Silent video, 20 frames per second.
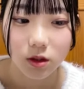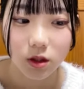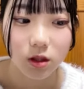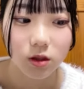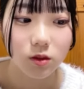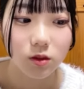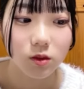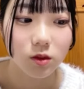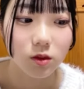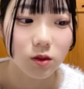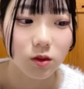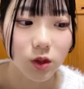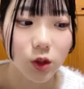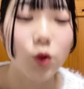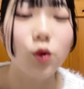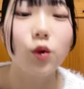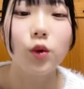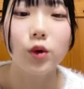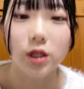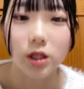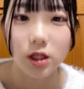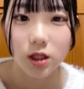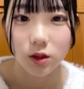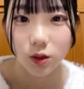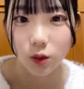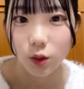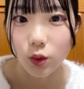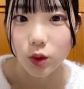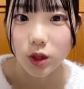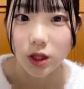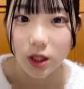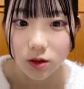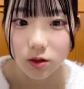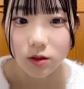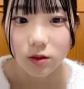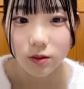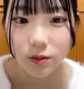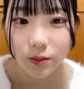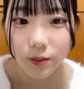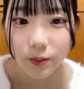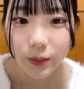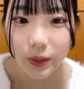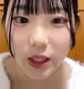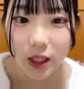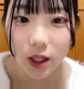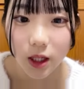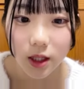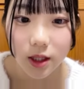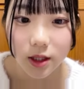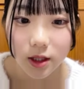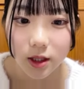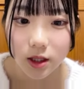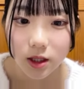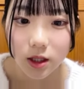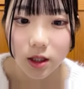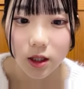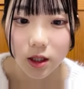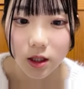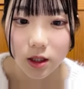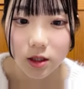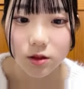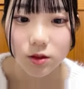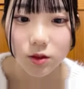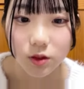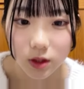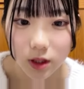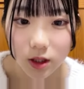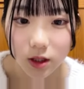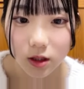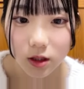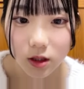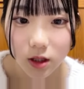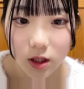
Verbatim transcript: あの兵庫に残ってるまだ帰ってきてない家族に